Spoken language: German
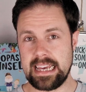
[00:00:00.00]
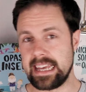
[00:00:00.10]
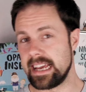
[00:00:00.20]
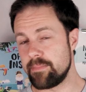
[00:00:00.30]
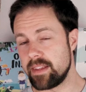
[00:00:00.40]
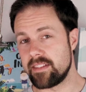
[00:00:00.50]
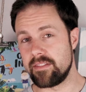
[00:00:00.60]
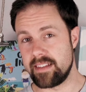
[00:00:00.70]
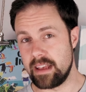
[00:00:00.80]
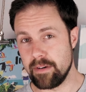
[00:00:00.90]
Ihr habt das
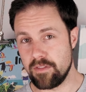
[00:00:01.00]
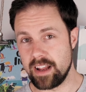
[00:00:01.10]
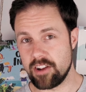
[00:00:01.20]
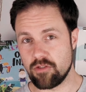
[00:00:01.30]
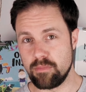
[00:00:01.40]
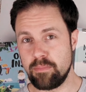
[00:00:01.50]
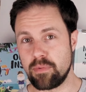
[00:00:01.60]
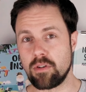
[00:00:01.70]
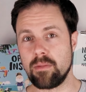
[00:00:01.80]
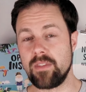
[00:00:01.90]
selber vielleicht schon
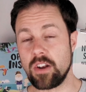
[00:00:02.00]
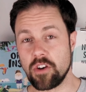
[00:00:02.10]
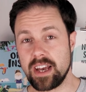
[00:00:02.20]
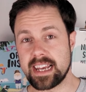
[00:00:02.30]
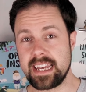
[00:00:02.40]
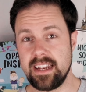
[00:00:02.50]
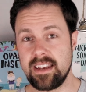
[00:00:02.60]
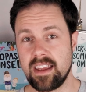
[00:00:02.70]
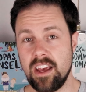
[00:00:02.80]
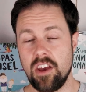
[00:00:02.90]
mitbekommen, wenn euer
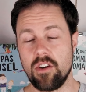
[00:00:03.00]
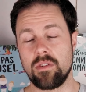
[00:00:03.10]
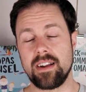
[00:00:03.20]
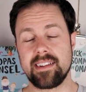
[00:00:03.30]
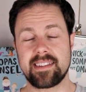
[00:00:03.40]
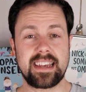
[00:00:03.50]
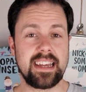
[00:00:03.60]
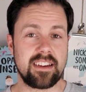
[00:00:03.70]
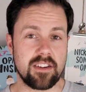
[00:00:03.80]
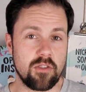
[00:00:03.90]
Kind oder das
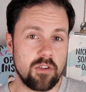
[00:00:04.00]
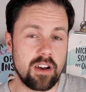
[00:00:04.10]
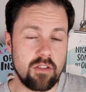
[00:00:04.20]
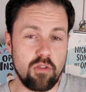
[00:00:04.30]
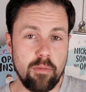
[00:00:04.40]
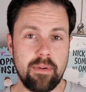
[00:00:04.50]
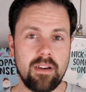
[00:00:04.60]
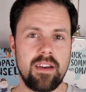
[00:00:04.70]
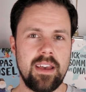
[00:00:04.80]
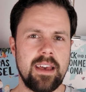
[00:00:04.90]
Kind in eurer Gruppe
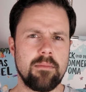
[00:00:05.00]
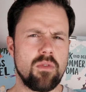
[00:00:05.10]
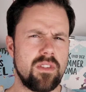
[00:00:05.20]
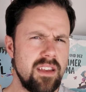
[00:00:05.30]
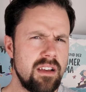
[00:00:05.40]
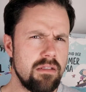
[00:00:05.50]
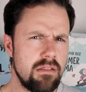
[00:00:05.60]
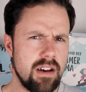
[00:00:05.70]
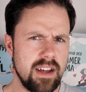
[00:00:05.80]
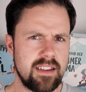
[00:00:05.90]
Musik
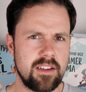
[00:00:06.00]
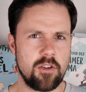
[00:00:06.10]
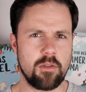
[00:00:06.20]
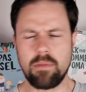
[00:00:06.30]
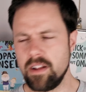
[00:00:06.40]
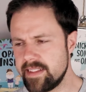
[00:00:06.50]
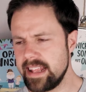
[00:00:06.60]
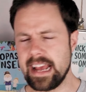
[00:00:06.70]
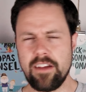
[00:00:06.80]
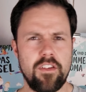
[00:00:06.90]
hört, und
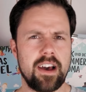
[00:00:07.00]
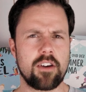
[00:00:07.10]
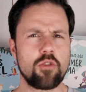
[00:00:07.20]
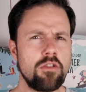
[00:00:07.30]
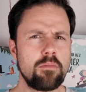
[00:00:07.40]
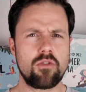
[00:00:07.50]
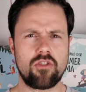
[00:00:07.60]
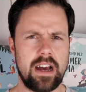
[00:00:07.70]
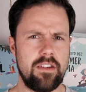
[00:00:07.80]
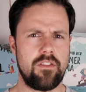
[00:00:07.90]
plötzlich einfach
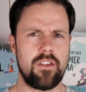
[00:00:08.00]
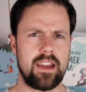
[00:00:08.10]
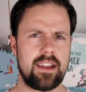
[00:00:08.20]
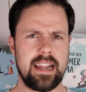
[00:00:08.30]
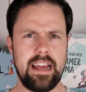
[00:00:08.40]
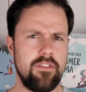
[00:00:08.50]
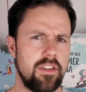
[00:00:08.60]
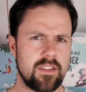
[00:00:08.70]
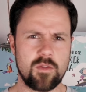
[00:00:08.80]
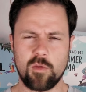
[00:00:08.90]
rhythmisch anfängt,
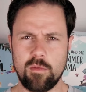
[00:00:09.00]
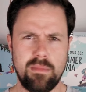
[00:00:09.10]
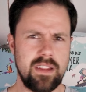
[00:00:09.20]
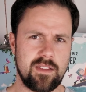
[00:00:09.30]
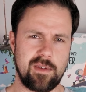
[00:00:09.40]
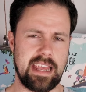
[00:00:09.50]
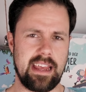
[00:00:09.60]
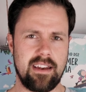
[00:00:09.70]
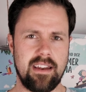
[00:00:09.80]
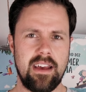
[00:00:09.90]
einfach so
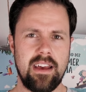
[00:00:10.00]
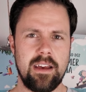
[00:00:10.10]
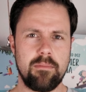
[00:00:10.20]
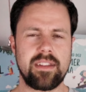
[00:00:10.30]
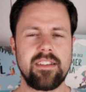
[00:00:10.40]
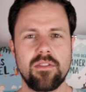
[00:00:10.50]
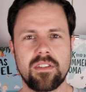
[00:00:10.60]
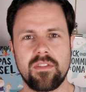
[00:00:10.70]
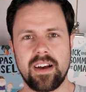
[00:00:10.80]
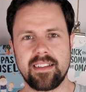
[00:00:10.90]
mitzugehen,
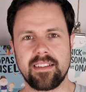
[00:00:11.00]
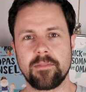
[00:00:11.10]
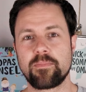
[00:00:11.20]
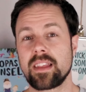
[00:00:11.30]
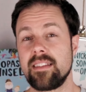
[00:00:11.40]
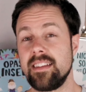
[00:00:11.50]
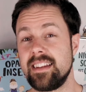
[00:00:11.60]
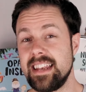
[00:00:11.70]
beziehungsweise sich